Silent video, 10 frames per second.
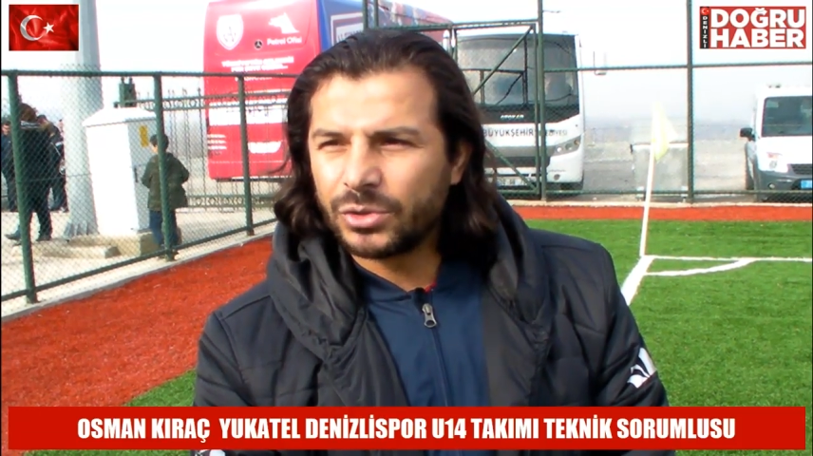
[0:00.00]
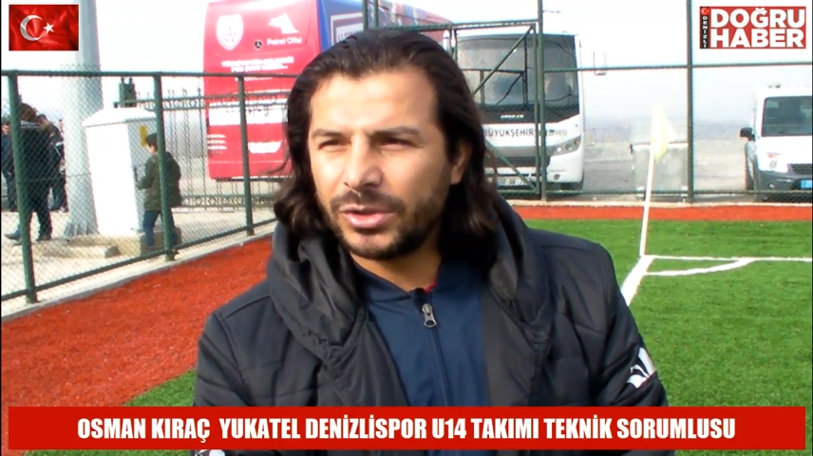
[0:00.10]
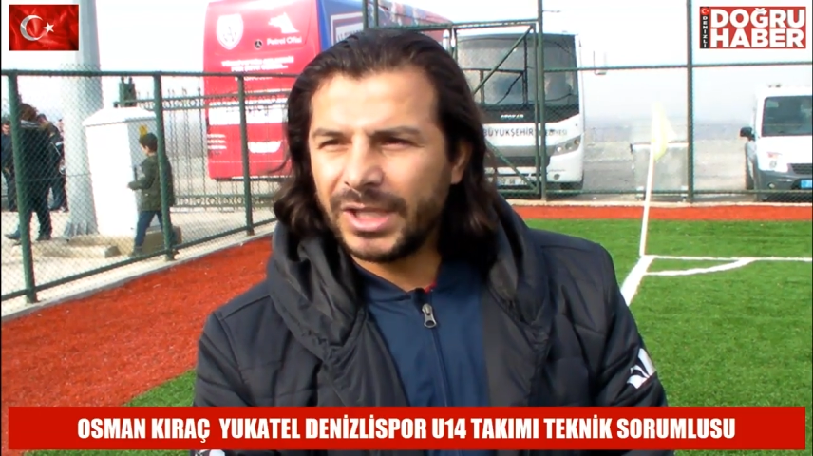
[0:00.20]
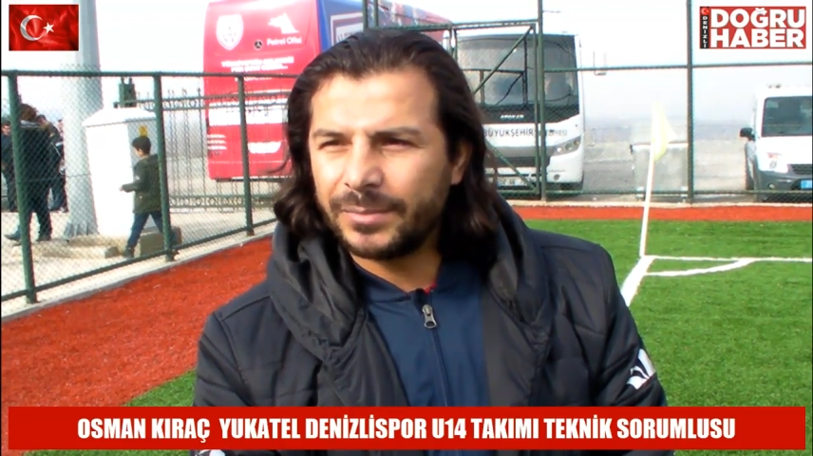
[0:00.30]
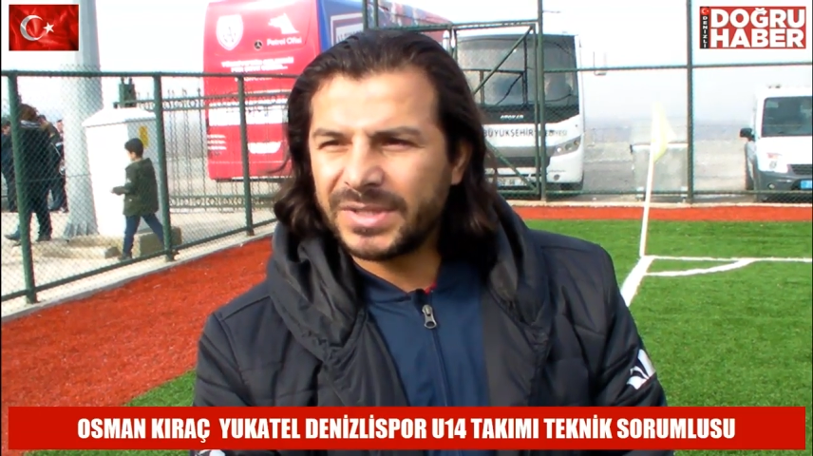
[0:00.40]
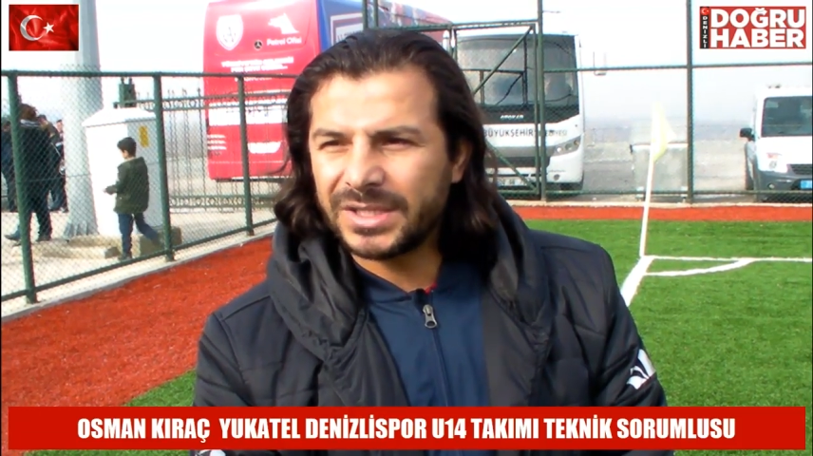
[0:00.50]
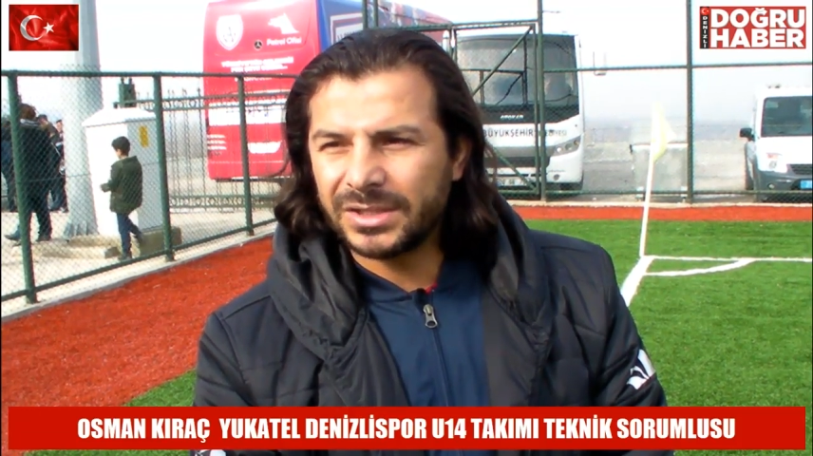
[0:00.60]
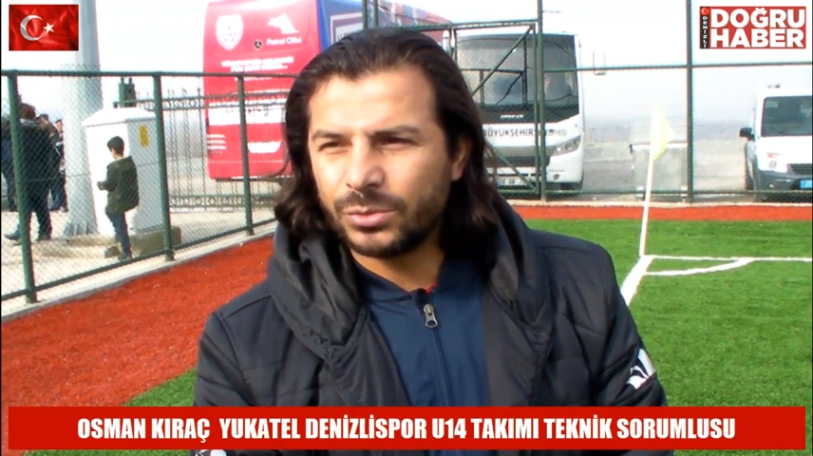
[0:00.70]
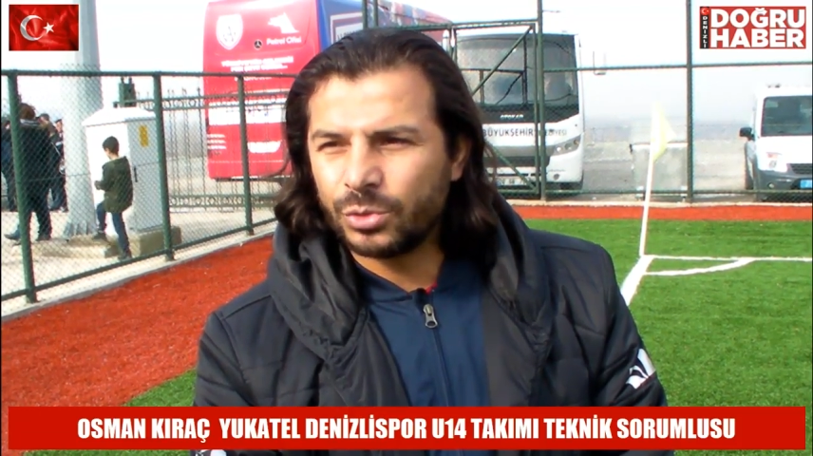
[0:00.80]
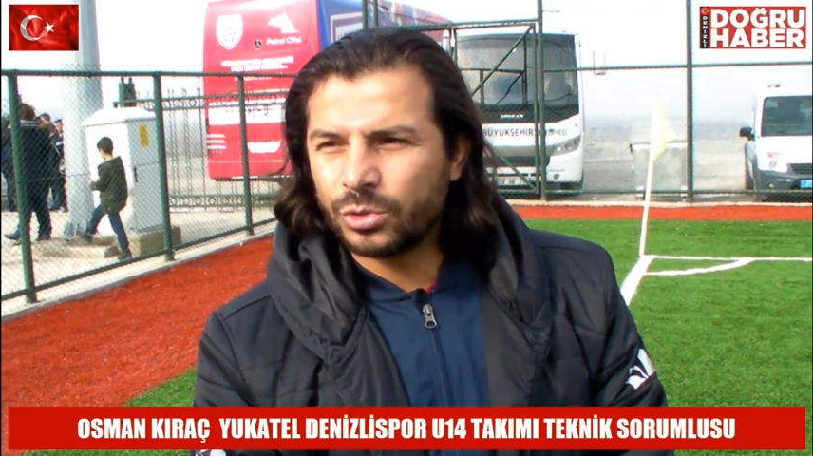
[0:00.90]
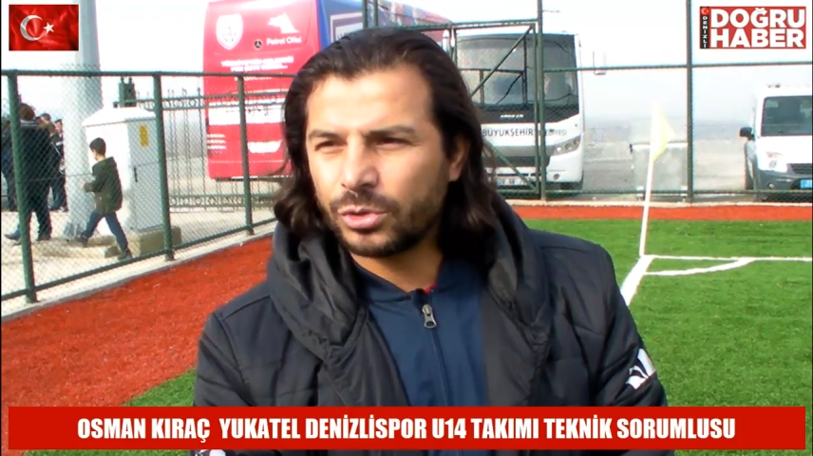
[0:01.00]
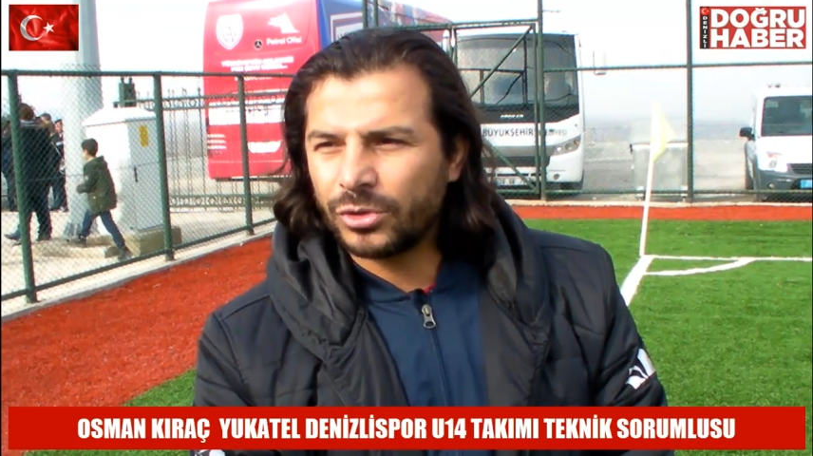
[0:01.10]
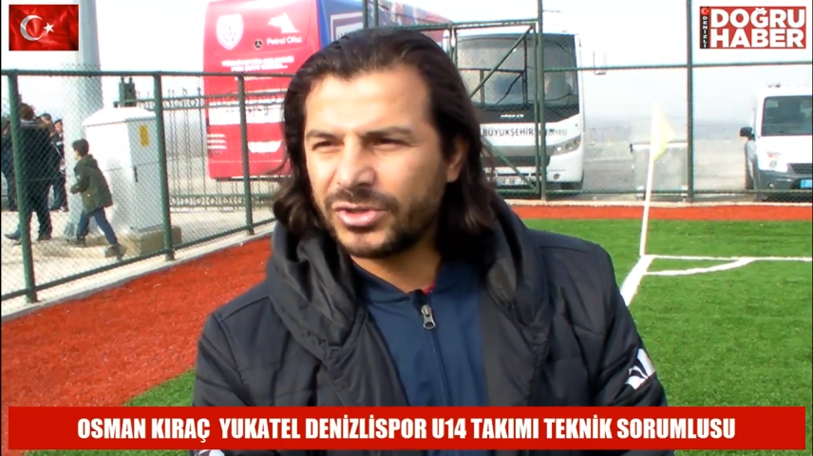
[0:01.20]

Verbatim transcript: goller bizi üzüyor.